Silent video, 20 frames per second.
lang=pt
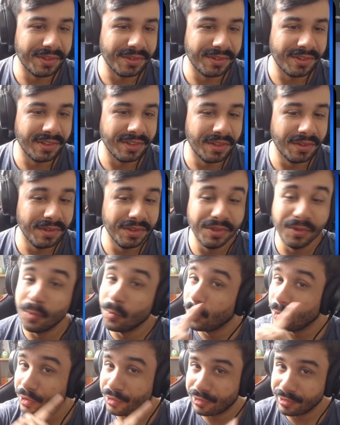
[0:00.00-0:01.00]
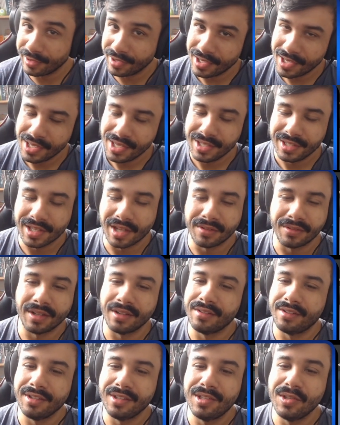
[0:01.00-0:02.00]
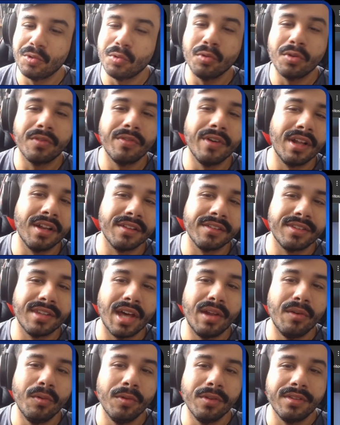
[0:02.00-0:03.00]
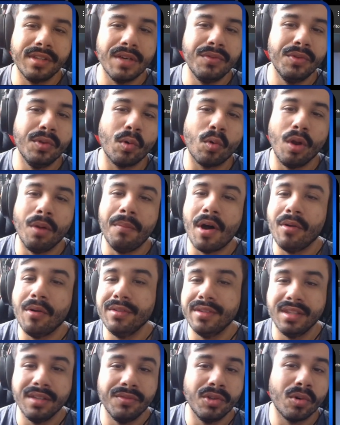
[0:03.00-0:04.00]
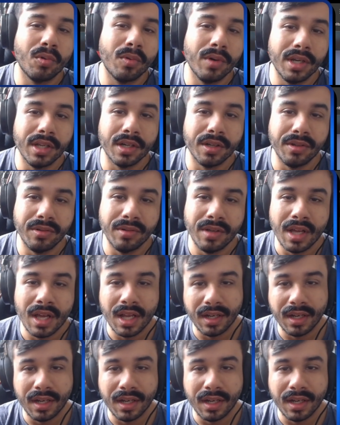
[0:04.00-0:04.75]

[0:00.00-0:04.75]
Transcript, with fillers: é o X2 e hoje quero trazer aqui tudo que vai lançar no servidor global, no servidor coreano,